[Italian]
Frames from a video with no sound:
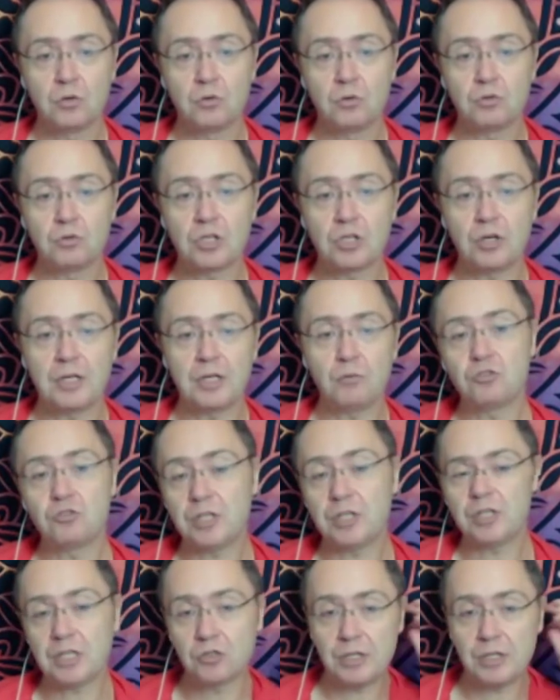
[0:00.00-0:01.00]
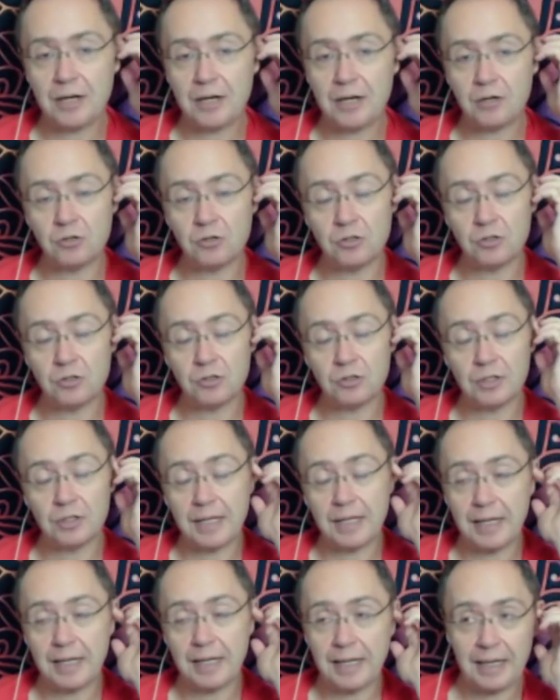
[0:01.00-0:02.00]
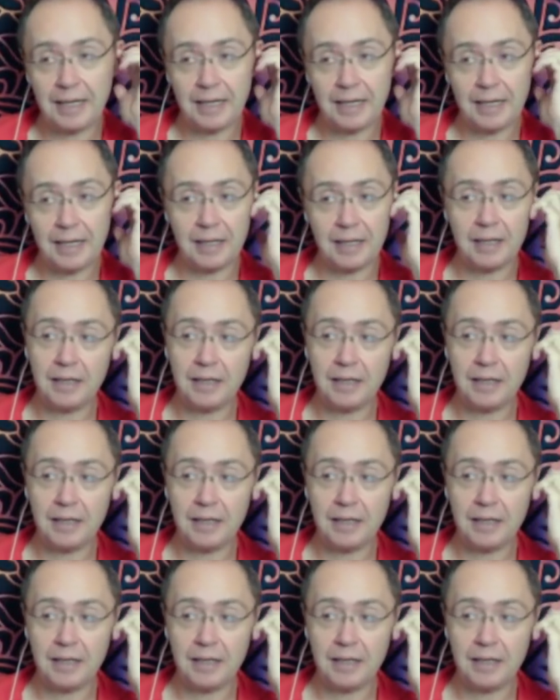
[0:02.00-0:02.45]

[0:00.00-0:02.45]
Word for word: usano linguaggio ericksoniano e,